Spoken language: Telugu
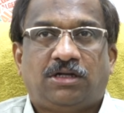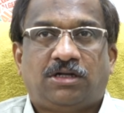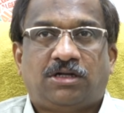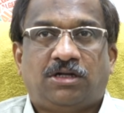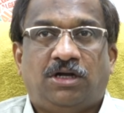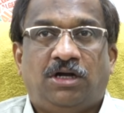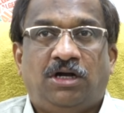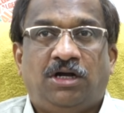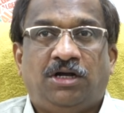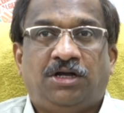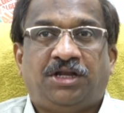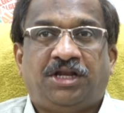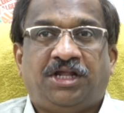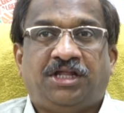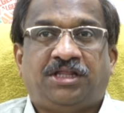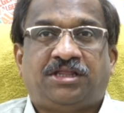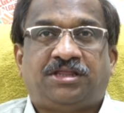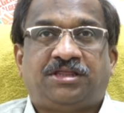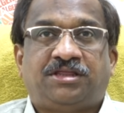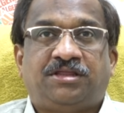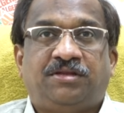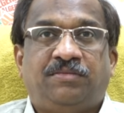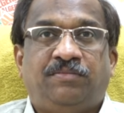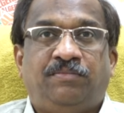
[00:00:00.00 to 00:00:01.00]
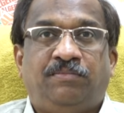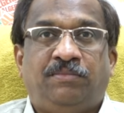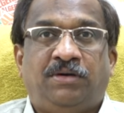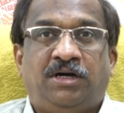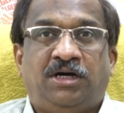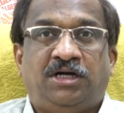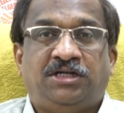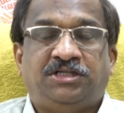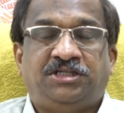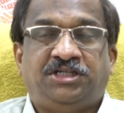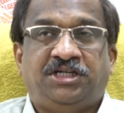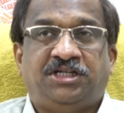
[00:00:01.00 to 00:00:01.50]
కాంగ్రెస్
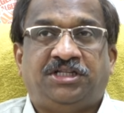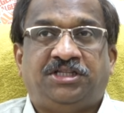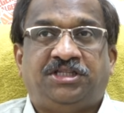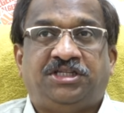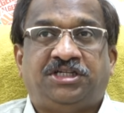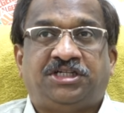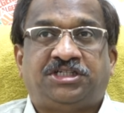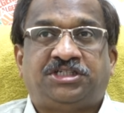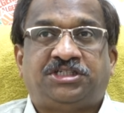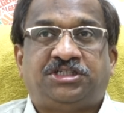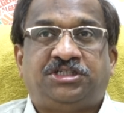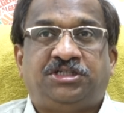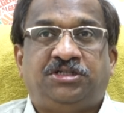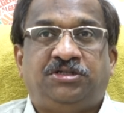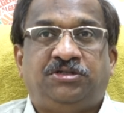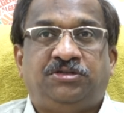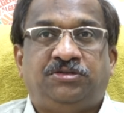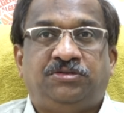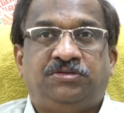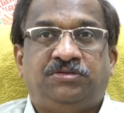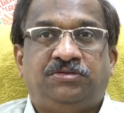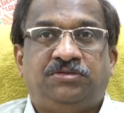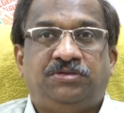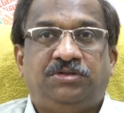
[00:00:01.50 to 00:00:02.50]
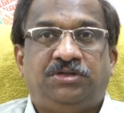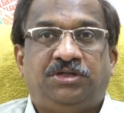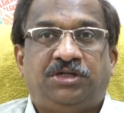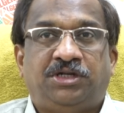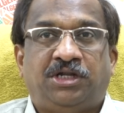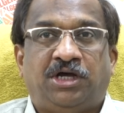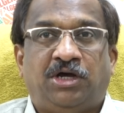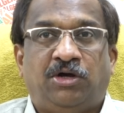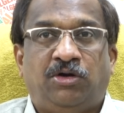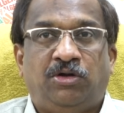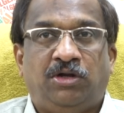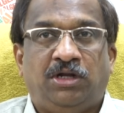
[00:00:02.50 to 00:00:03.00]
మాజీ అధ్యక్షులు
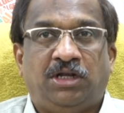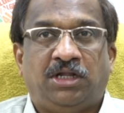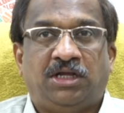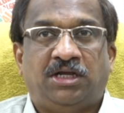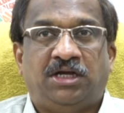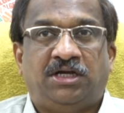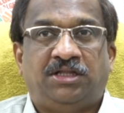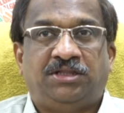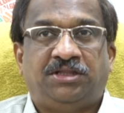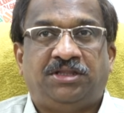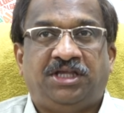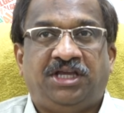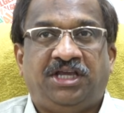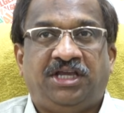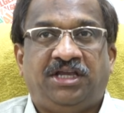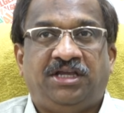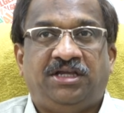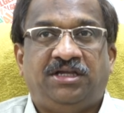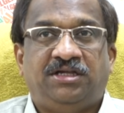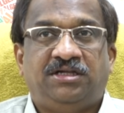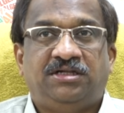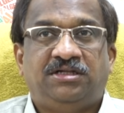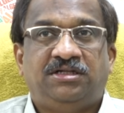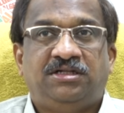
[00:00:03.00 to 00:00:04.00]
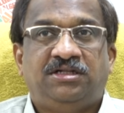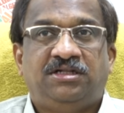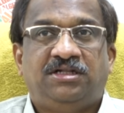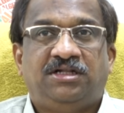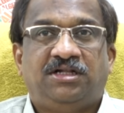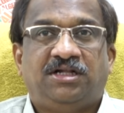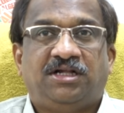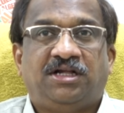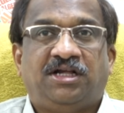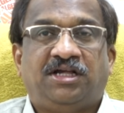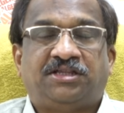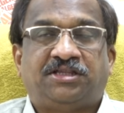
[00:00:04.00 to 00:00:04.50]
రాహుల్ గాంధీ
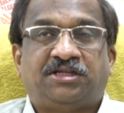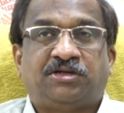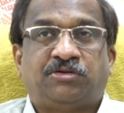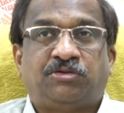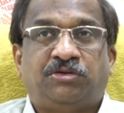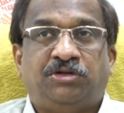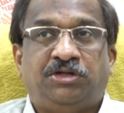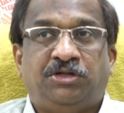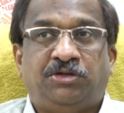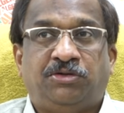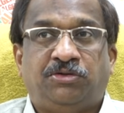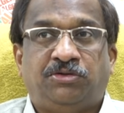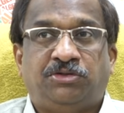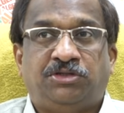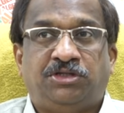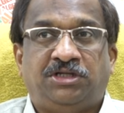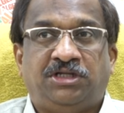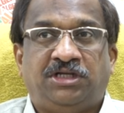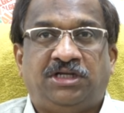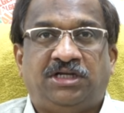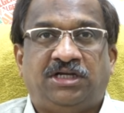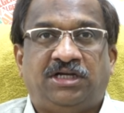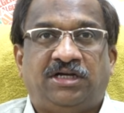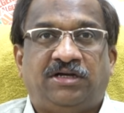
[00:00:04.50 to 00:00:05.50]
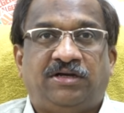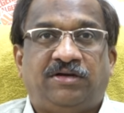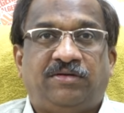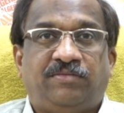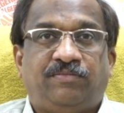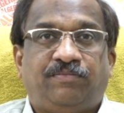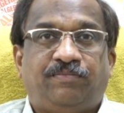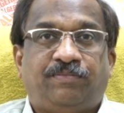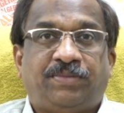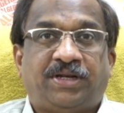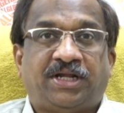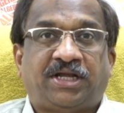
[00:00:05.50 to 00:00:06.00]
గత కొన్ని రోజులుగా
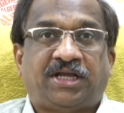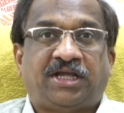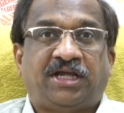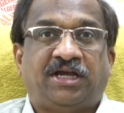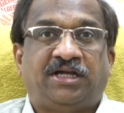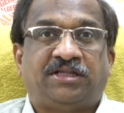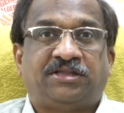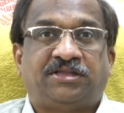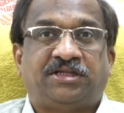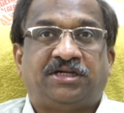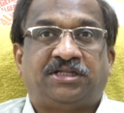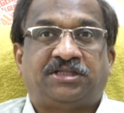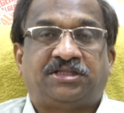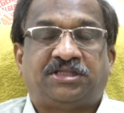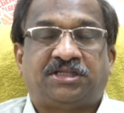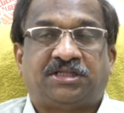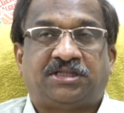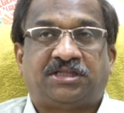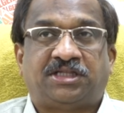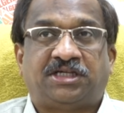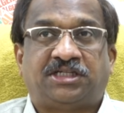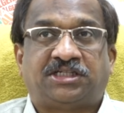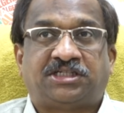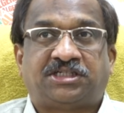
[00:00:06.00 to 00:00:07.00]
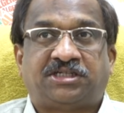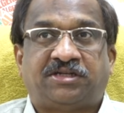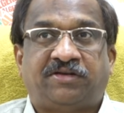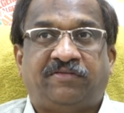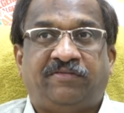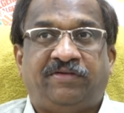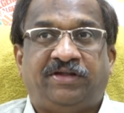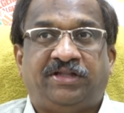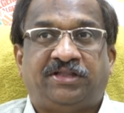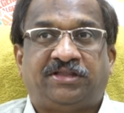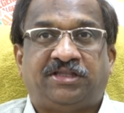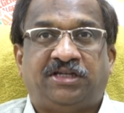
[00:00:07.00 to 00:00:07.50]
ప్రఖ్యాత
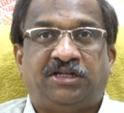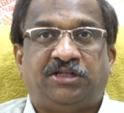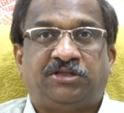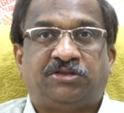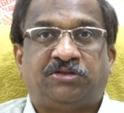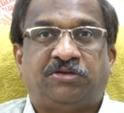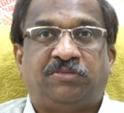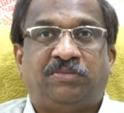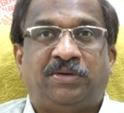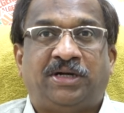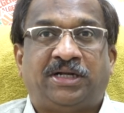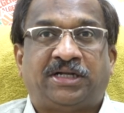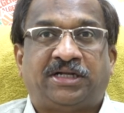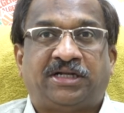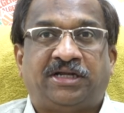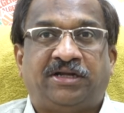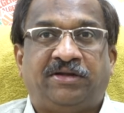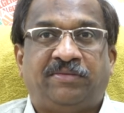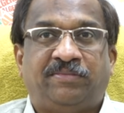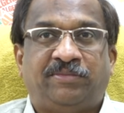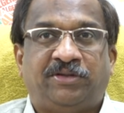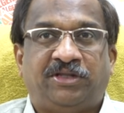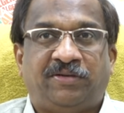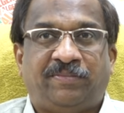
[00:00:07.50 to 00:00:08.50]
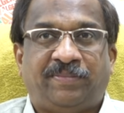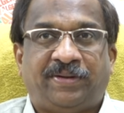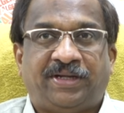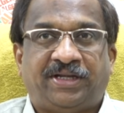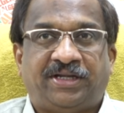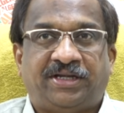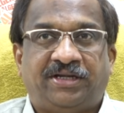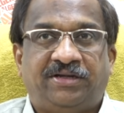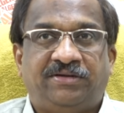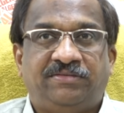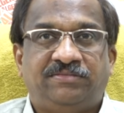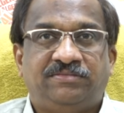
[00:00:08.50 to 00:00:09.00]
అర్థశాస్త్రవేత్తలతో మాట్లాడడం
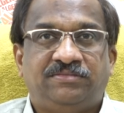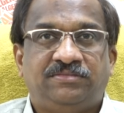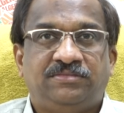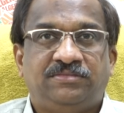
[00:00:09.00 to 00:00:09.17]
మొదలుపెట్టాడు